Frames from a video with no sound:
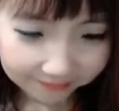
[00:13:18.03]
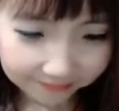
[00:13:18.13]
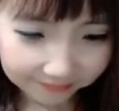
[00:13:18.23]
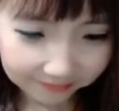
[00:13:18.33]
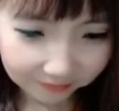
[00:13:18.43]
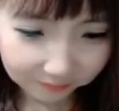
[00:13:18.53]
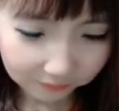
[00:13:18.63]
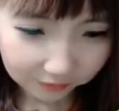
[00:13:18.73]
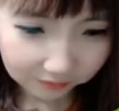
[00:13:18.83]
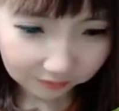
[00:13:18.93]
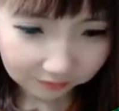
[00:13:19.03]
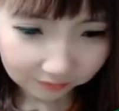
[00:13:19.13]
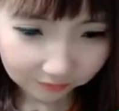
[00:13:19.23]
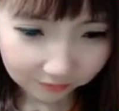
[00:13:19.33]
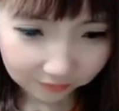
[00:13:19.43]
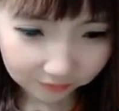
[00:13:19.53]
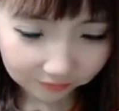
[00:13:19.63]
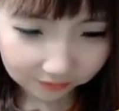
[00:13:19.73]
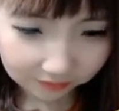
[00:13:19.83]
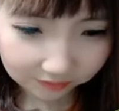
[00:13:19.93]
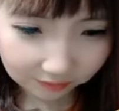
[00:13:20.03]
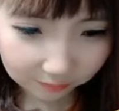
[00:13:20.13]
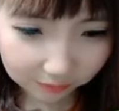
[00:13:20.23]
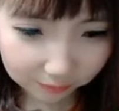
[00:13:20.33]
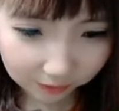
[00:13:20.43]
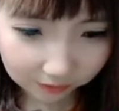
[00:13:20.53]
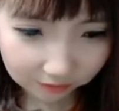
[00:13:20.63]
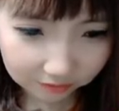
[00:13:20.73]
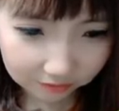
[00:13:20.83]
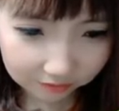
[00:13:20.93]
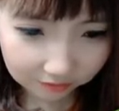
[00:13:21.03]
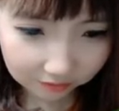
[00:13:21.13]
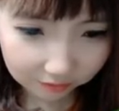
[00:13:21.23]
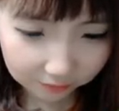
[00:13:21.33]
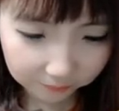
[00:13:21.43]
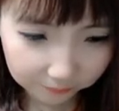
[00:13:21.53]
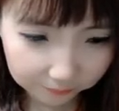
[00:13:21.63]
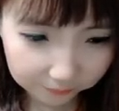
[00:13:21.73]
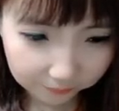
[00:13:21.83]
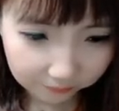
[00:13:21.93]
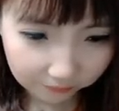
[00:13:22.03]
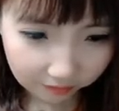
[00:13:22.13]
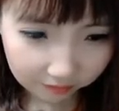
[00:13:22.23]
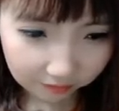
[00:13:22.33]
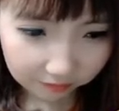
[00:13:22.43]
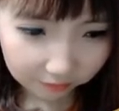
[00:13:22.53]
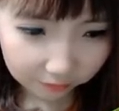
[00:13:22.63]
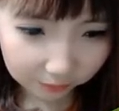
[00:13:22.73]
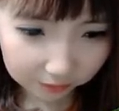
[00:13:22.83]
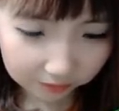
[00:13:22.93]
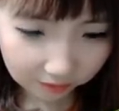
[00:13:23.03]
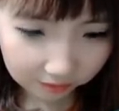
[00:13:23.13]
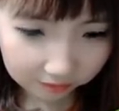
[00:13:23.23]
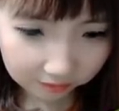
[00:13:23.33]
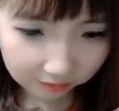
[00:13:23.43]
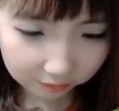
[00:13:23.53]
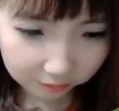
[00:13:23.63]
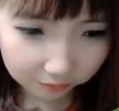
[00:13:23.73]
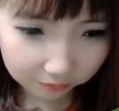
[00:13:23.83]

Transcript: ini oke kita ambil spring onionnya itu masih ada tuh